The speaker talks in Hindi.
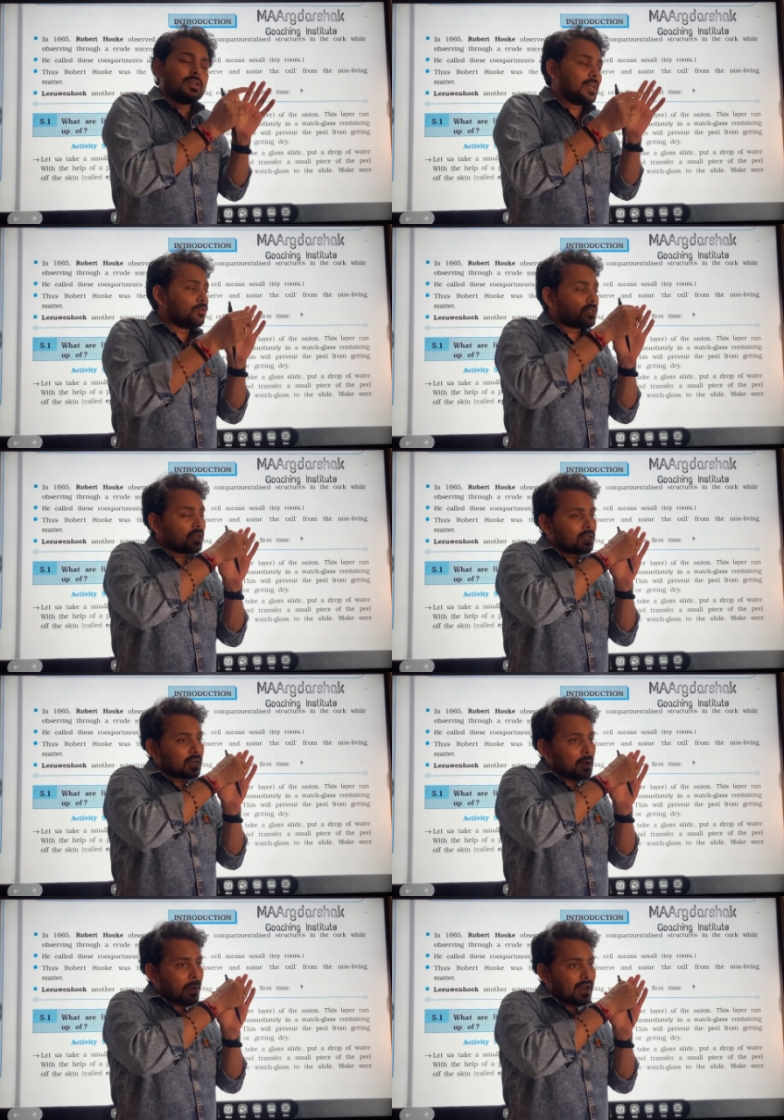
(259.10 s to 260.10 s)
या उसके अंदर
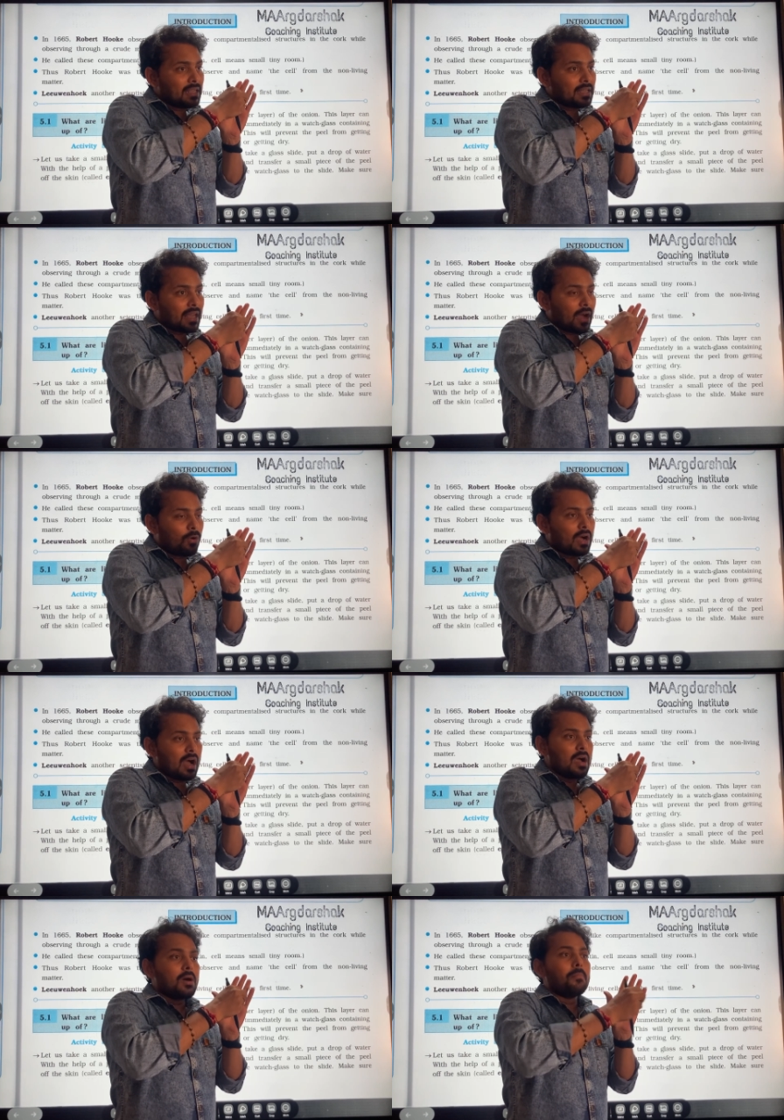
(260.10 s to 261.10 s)
का पानी क्या होगा
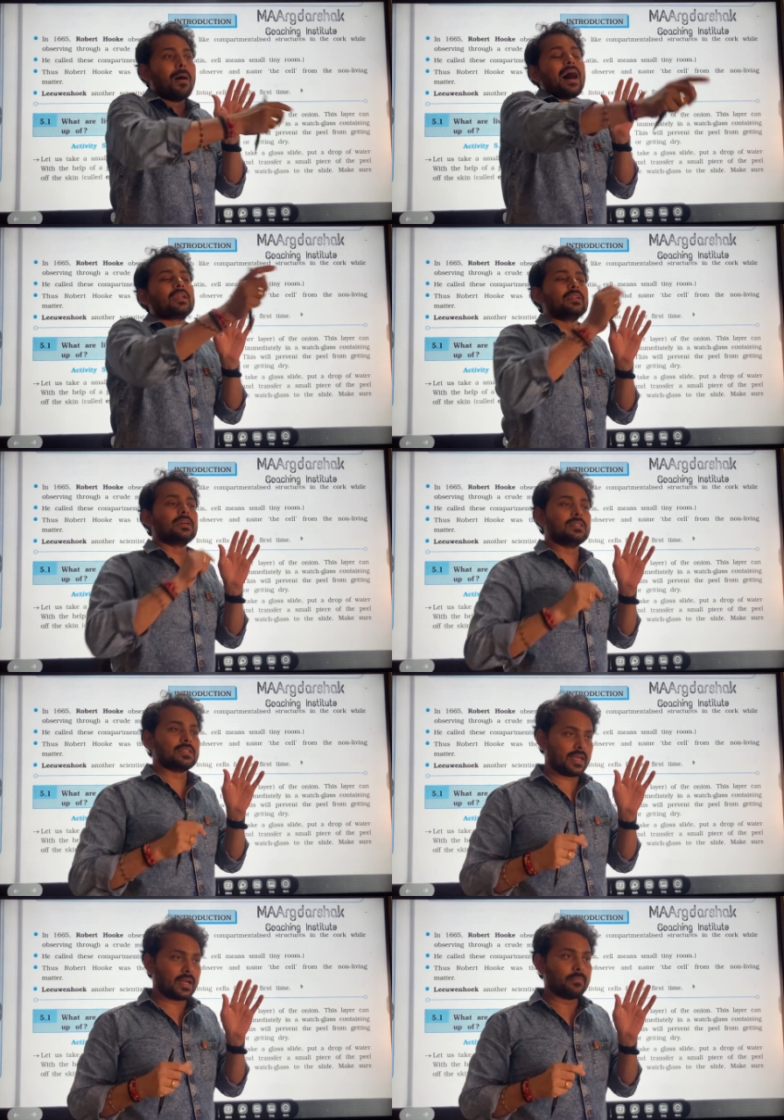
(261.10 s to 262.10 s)
बाहर निकल
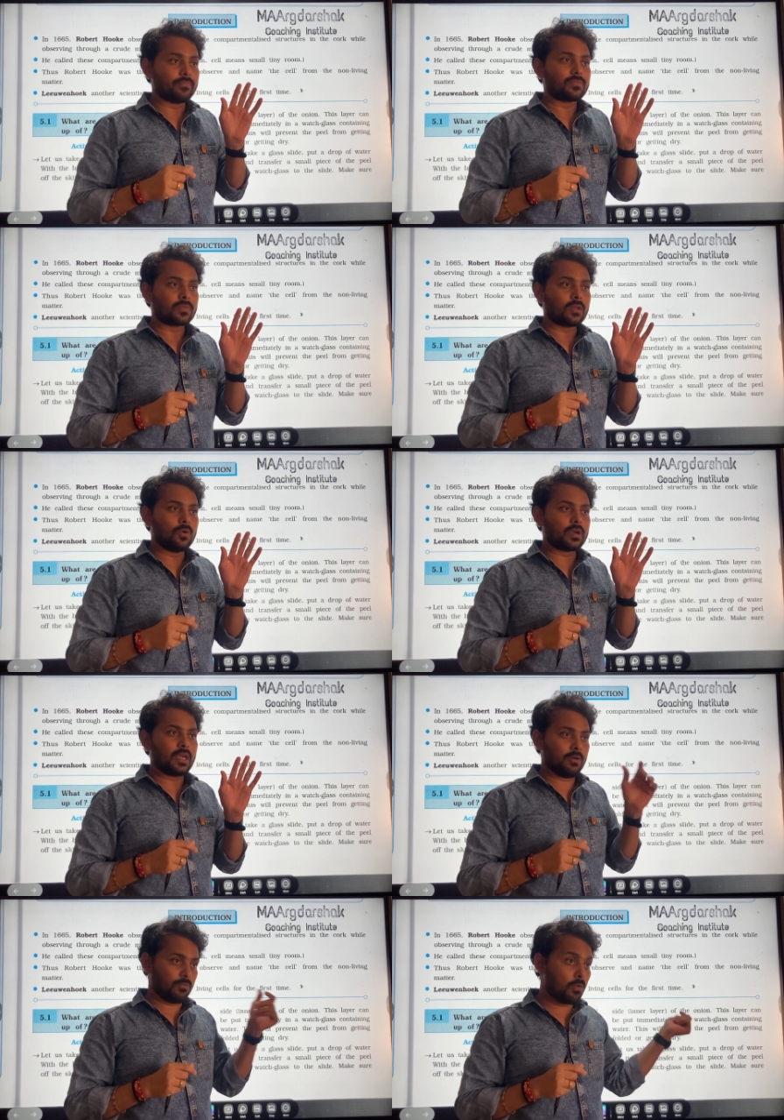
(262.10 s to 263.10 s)
जाएगा ओके
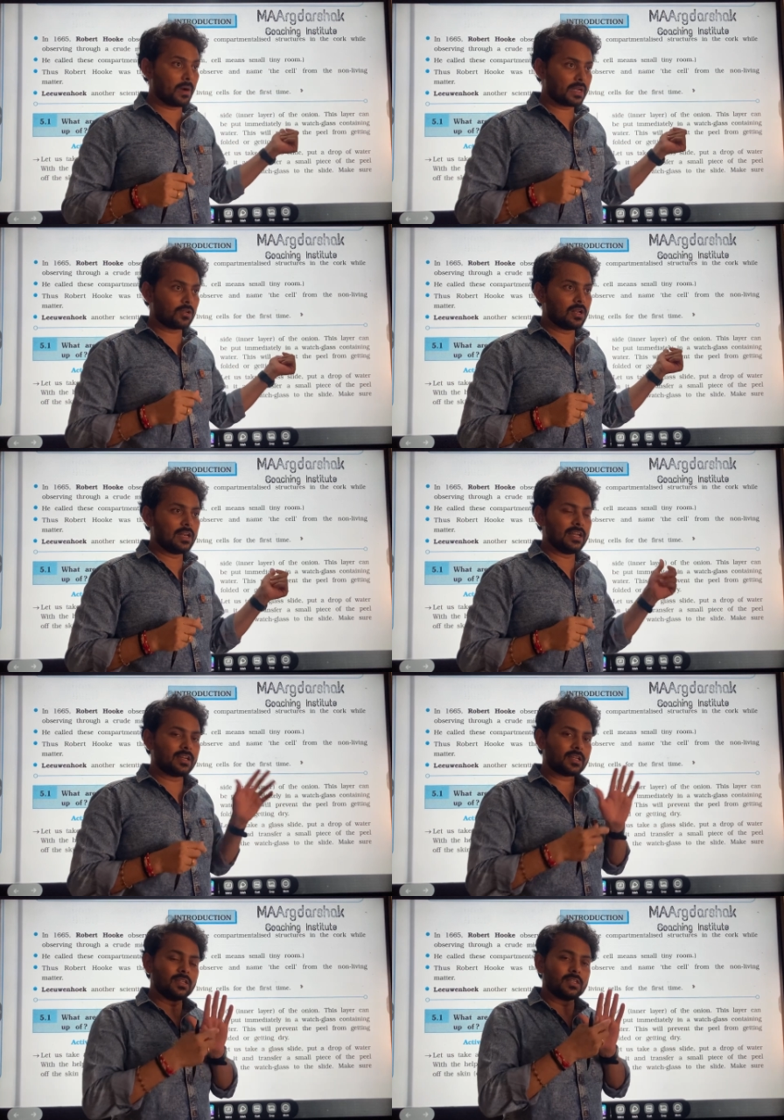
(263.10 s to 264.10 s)
okay, वो पर्टिकुलर
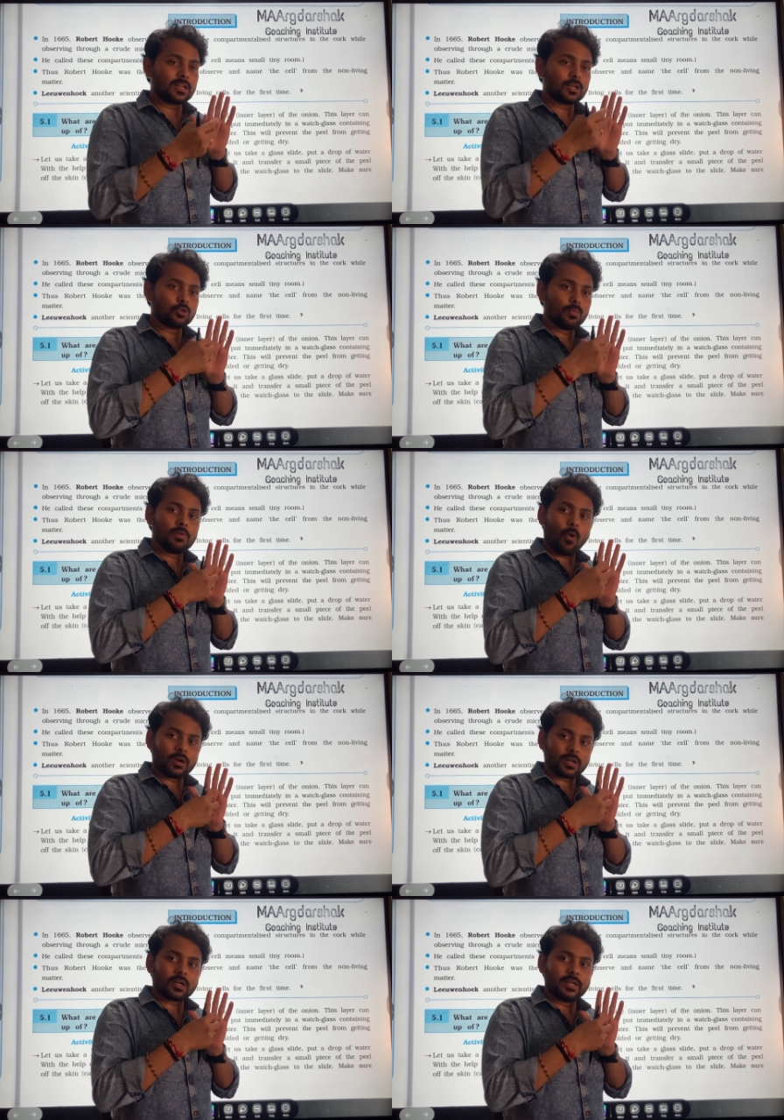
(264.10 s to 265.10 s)
लेयर के अंदर का जो भी
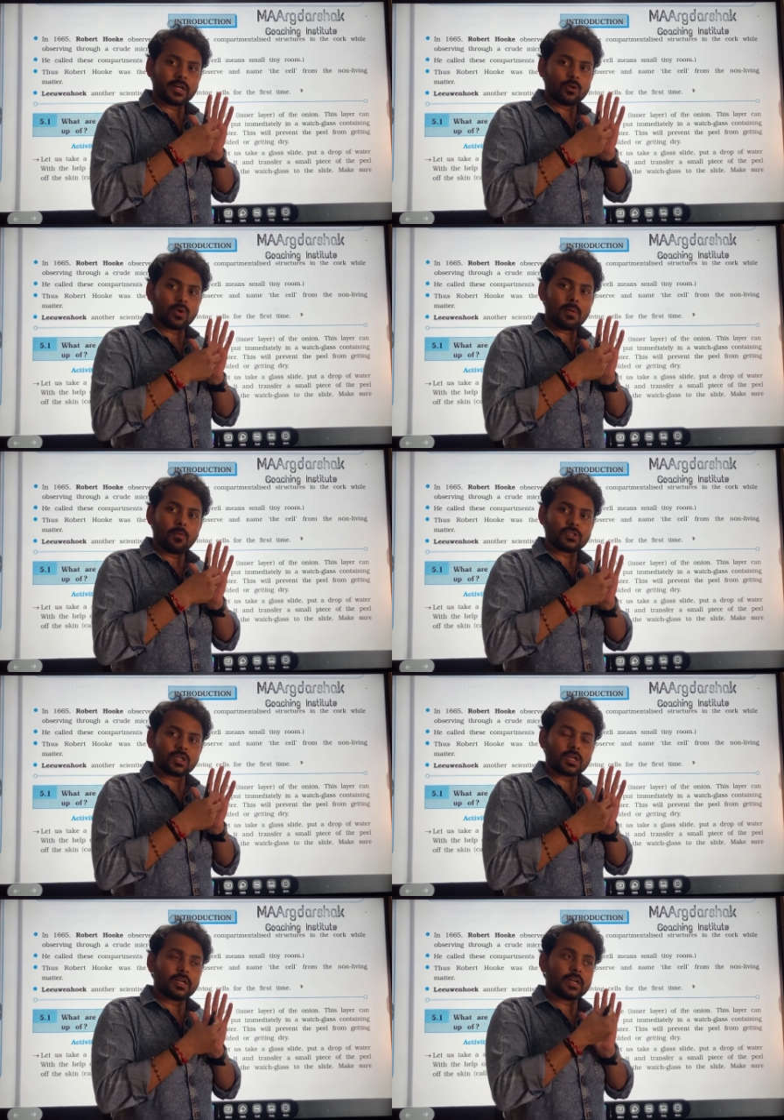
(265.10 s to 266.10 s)
वाटर कंटेंट होगा
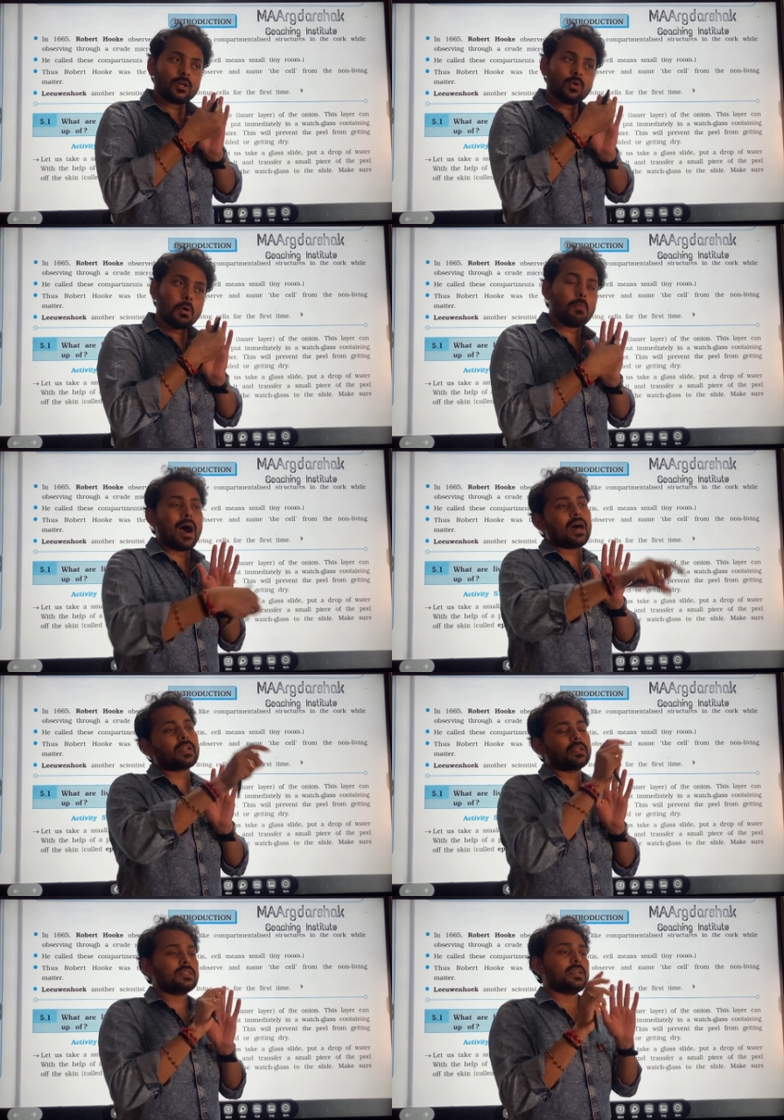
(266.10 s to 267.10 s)
मॉइस्चर कंटेंट होगा वो बाहर
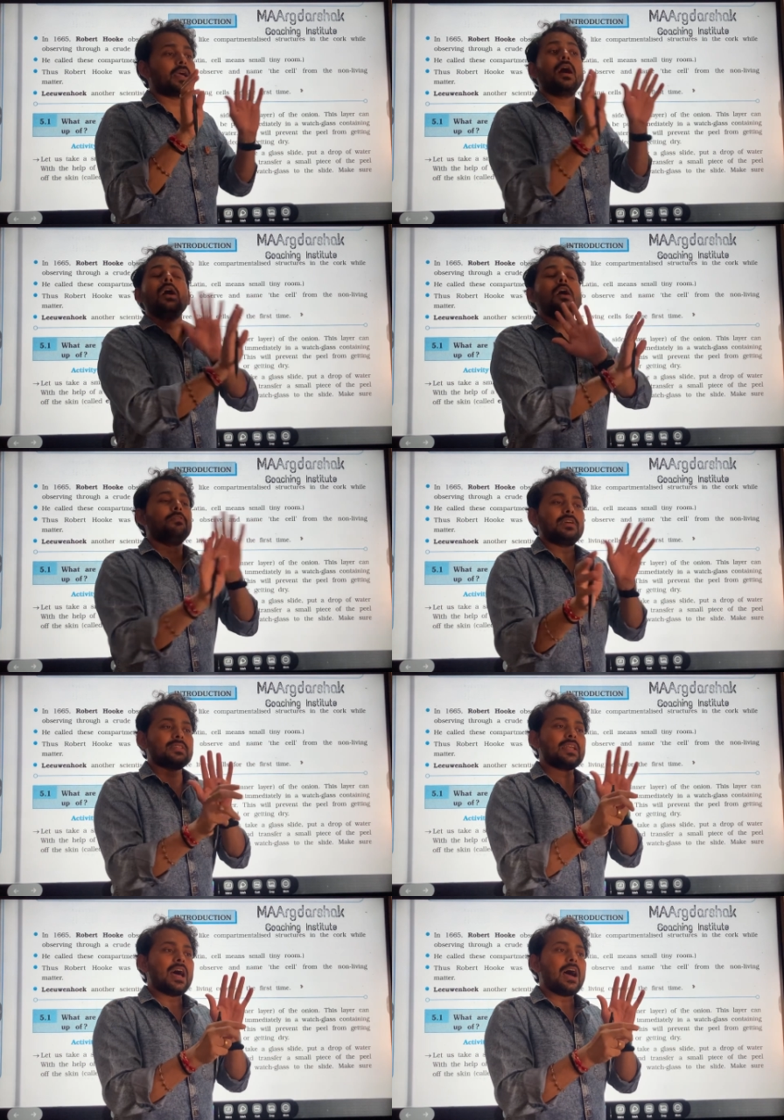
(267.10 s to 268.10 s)
निकल जाएगा
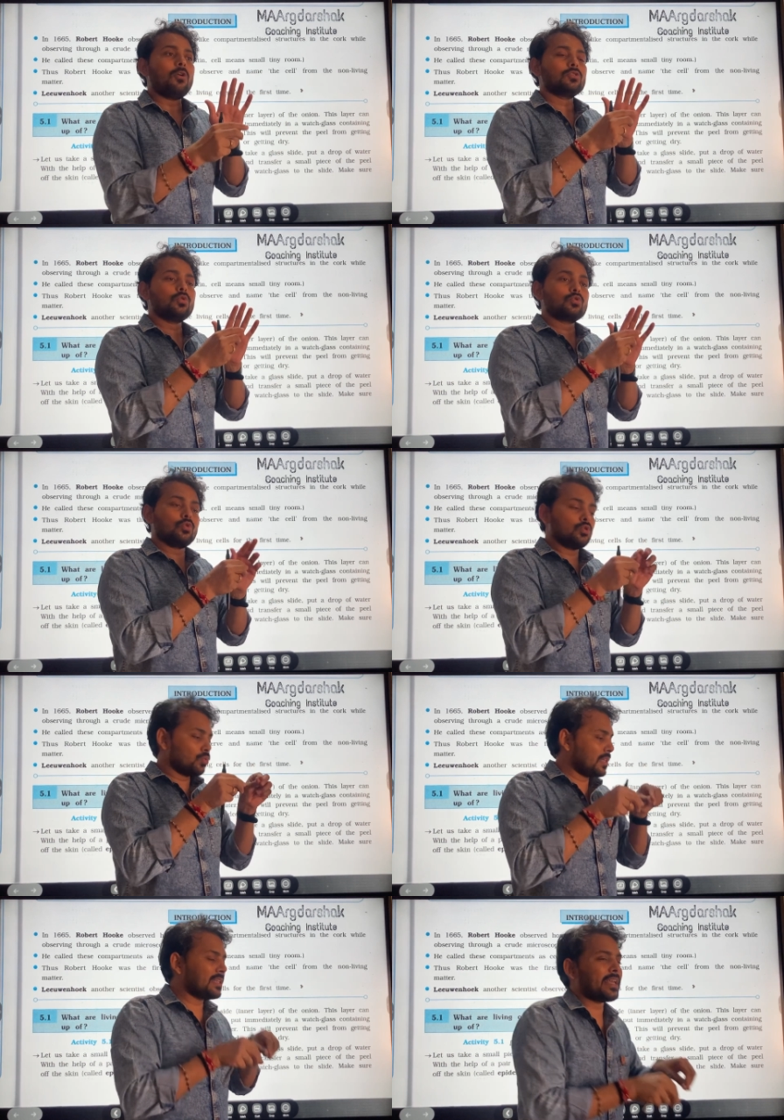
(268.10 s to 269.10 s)
वैसा ना हो तो उसको
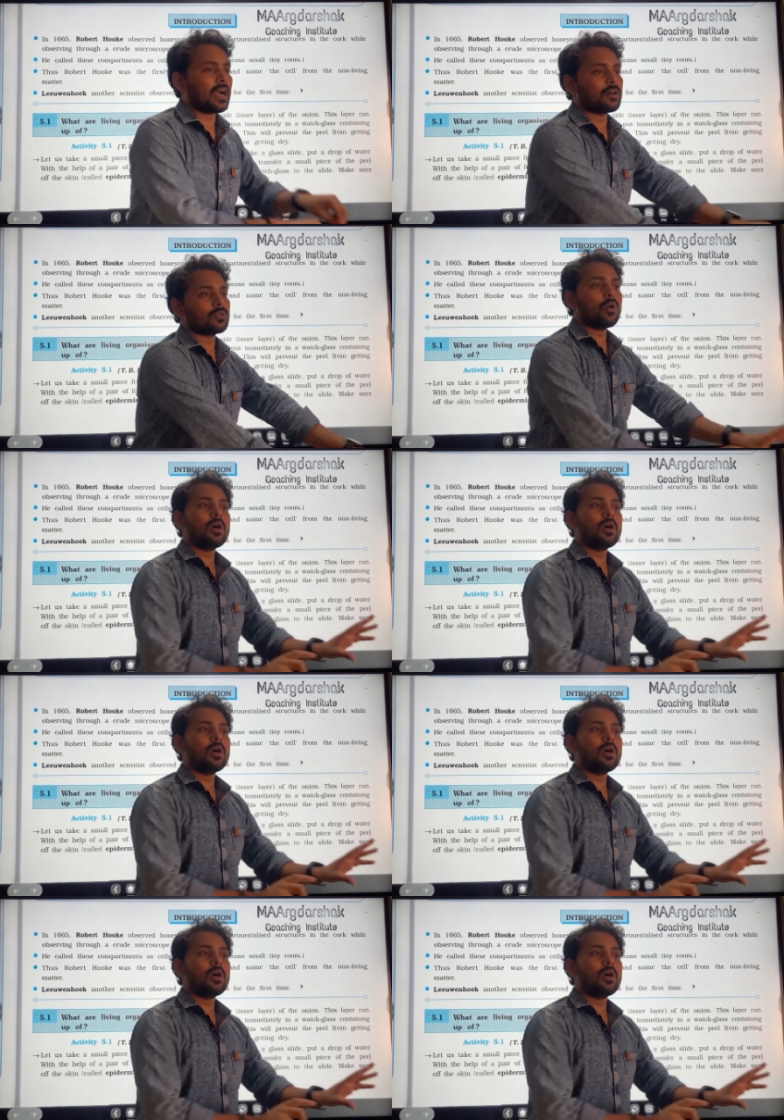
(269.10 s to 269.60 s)
तुरंत ही क्या कर दो